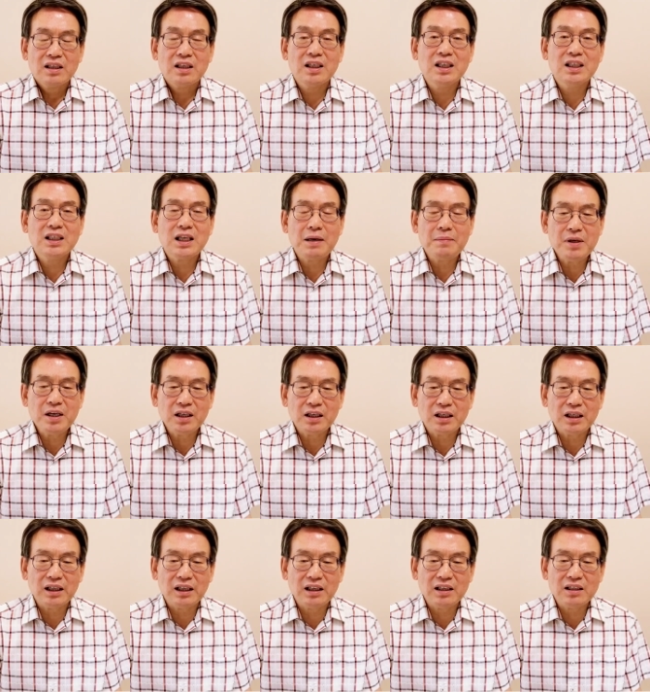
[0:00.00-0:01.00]
이재명
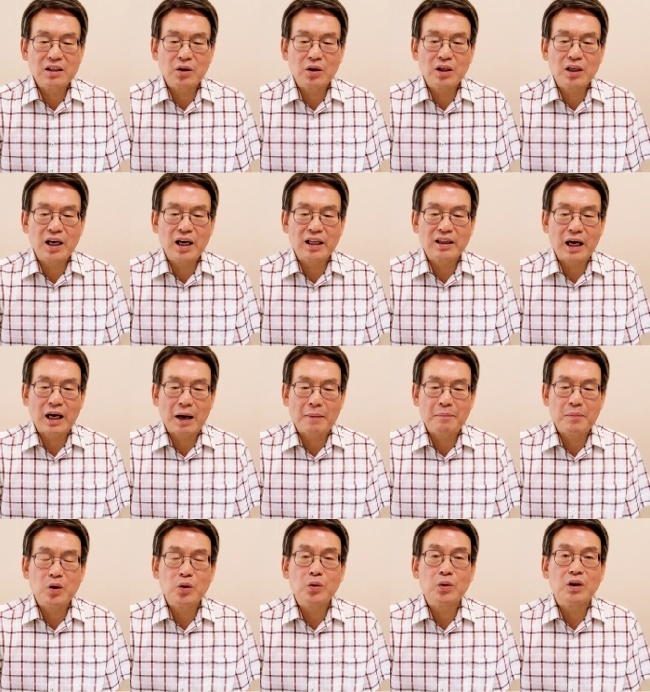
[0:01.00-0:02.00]
1인으로 인해
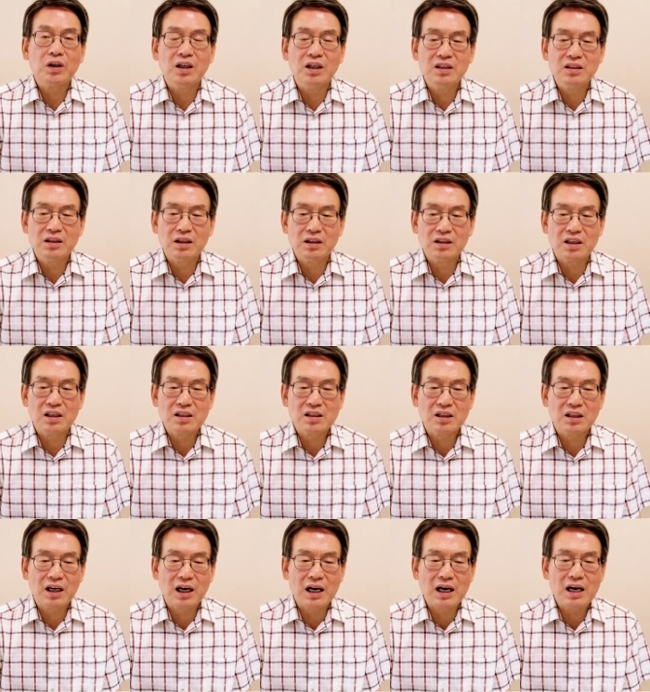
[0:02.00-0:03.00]
대한민국 헌정
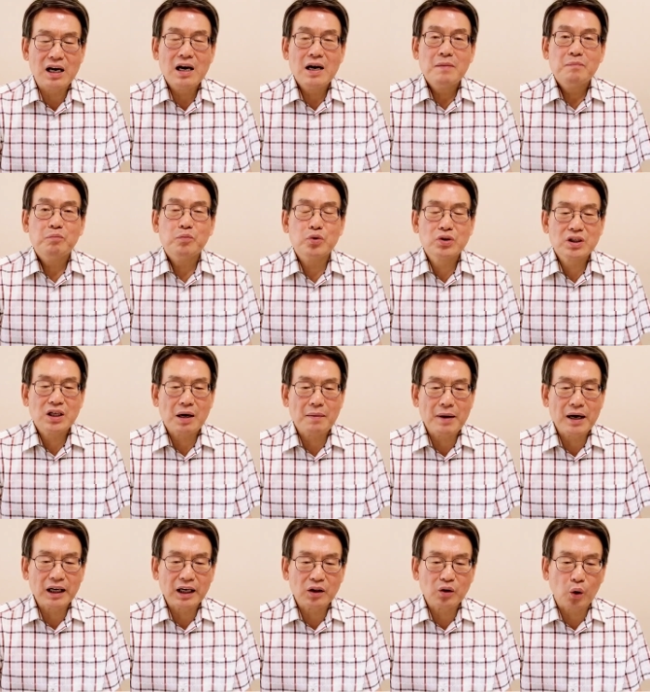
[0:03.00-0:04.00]
질서가
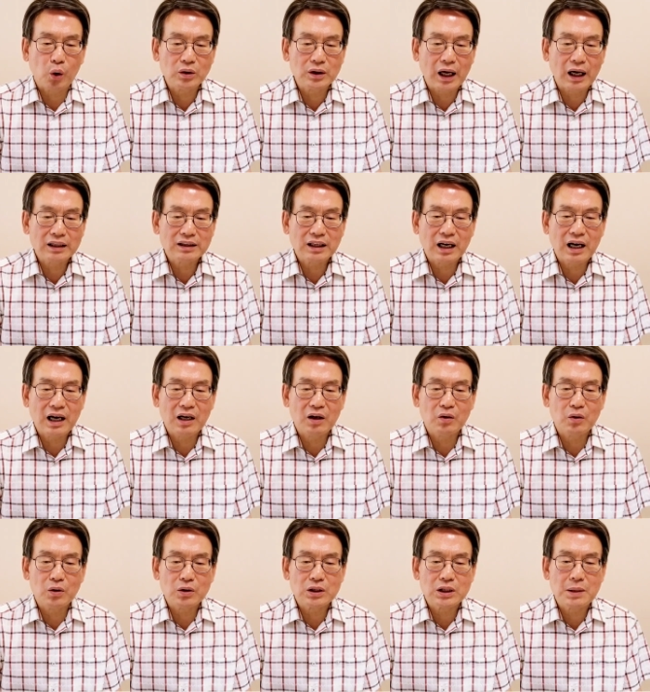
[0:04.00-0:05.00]
무참하게
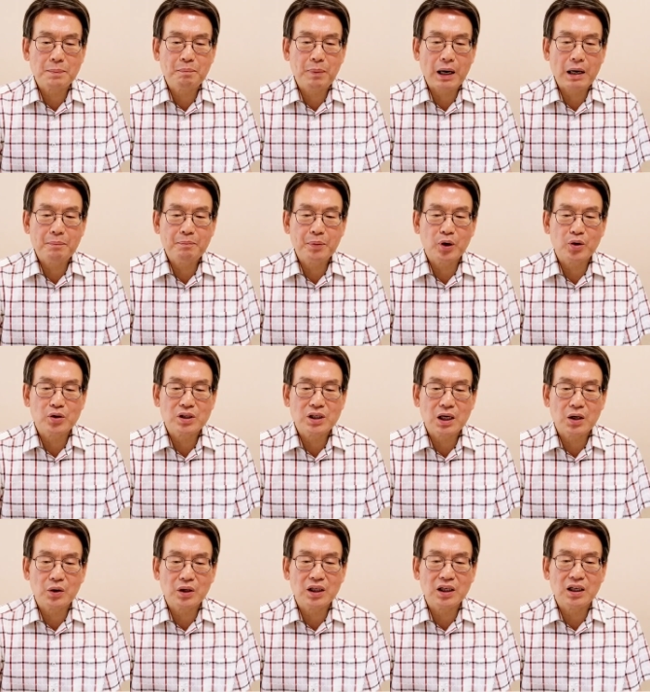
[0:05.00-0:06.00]
농락당하고 짓밟혀온
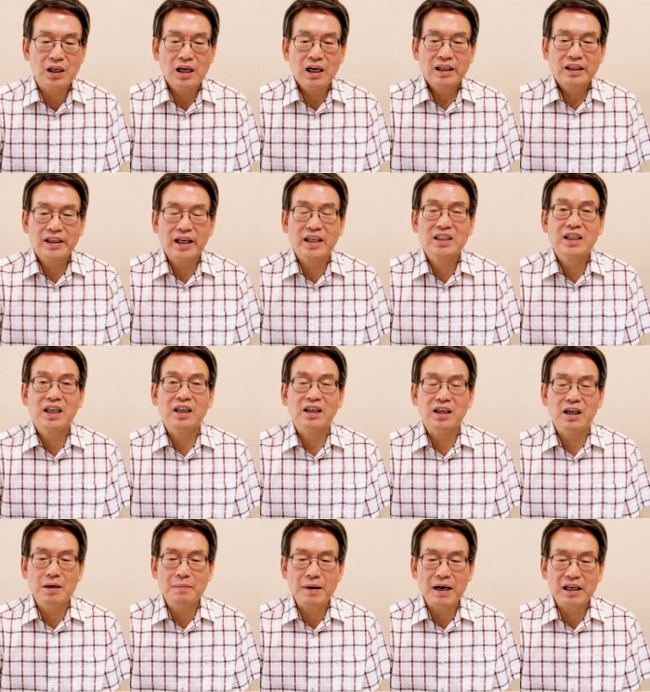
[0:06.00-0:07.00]
세월이 대체
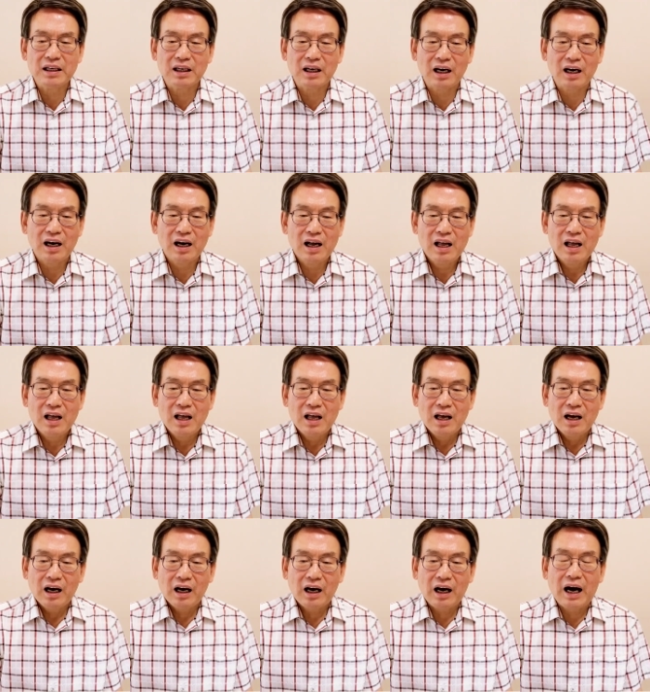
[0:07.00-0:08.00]
얼마인가?
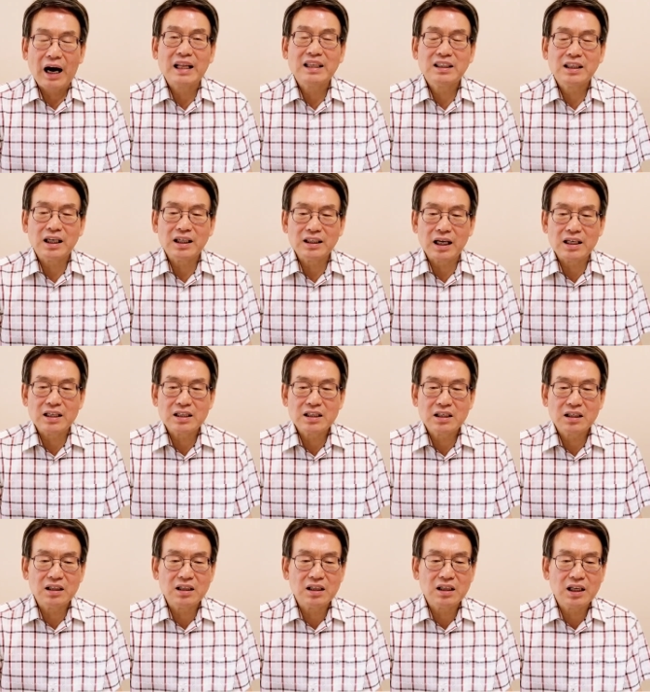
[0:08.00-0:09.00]
가짜
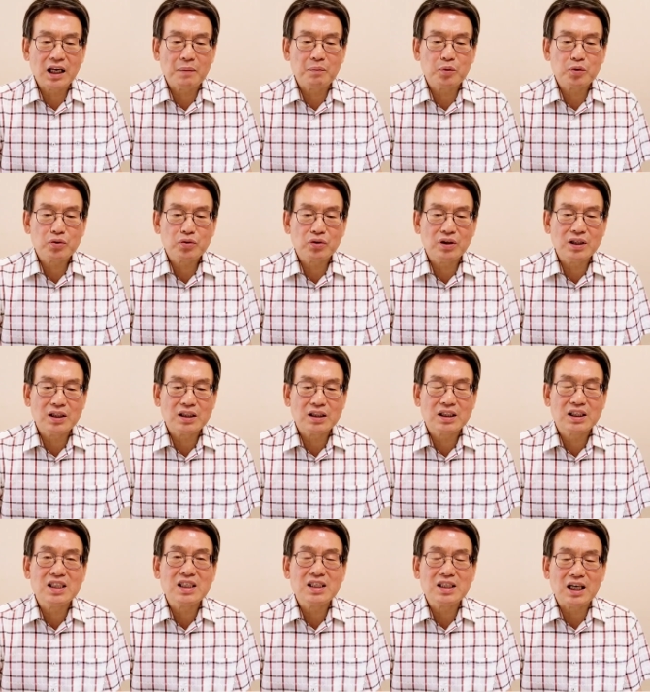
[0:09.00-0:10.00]
단식을 깨부수는
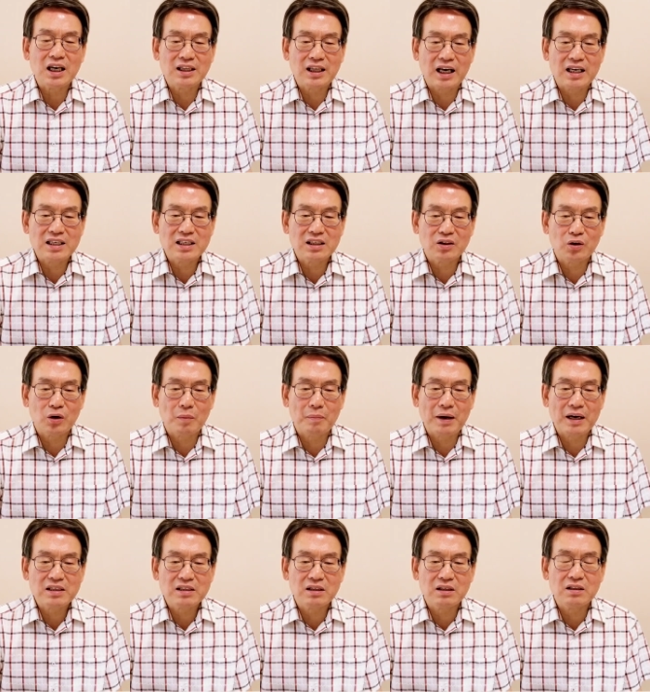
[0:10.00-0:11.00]
진짜 단식으로
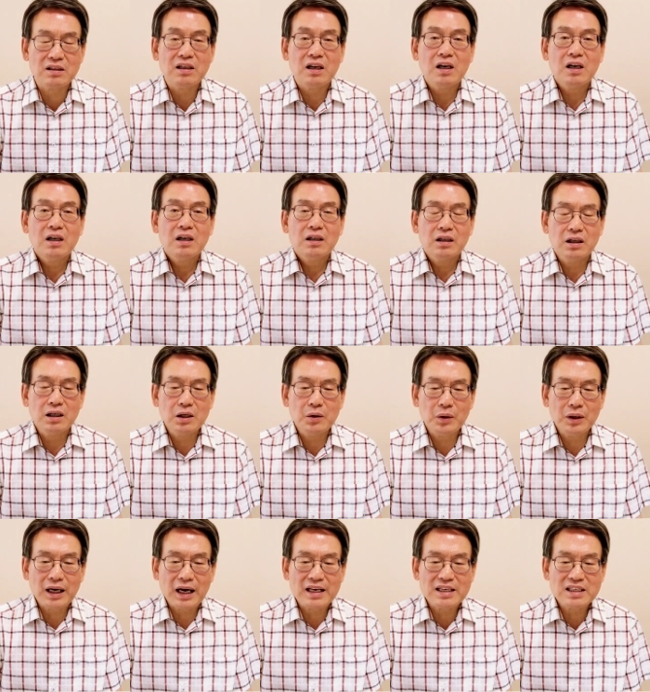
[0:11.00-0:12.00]
맞선
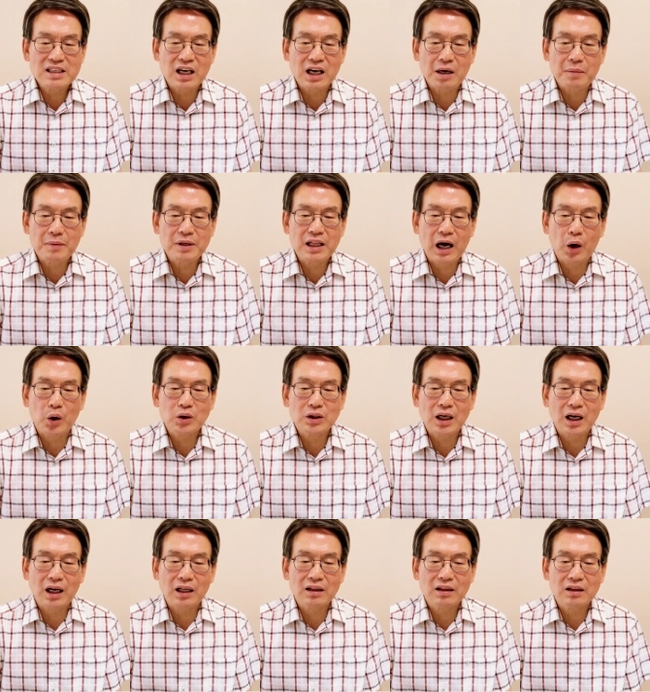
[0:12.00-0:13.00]
의원 한 사람이
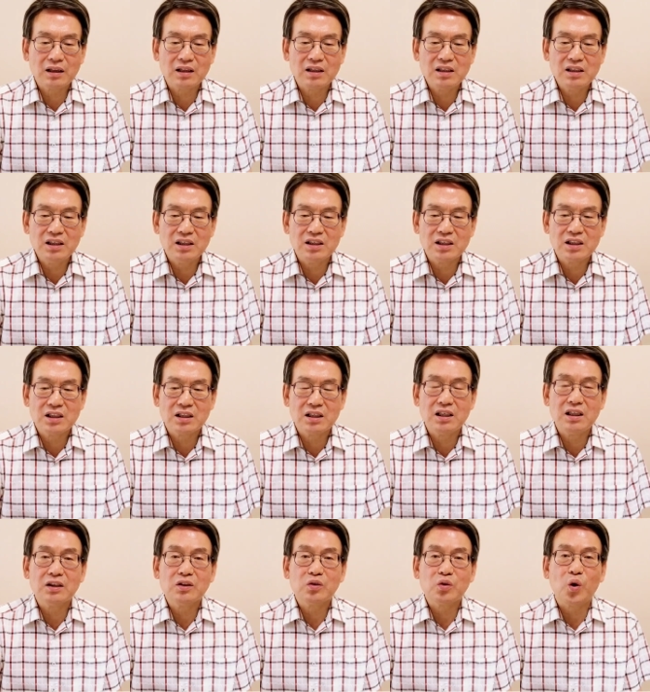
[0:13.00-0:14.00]
나오지 않았던
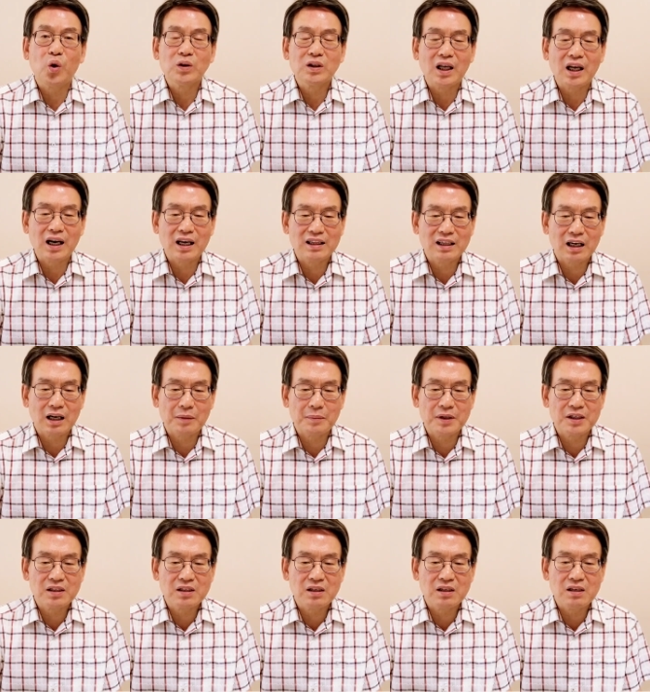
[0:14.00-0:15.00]
현실을
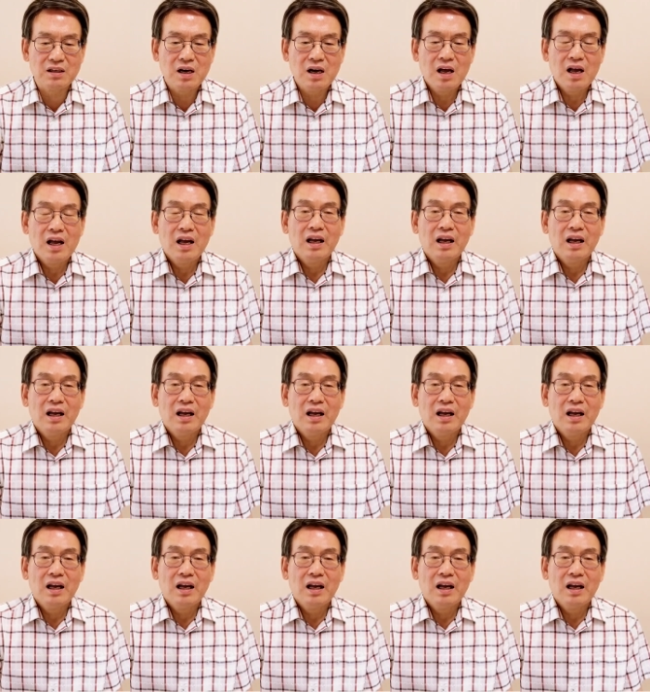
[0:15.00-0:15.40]
통탄한다라면서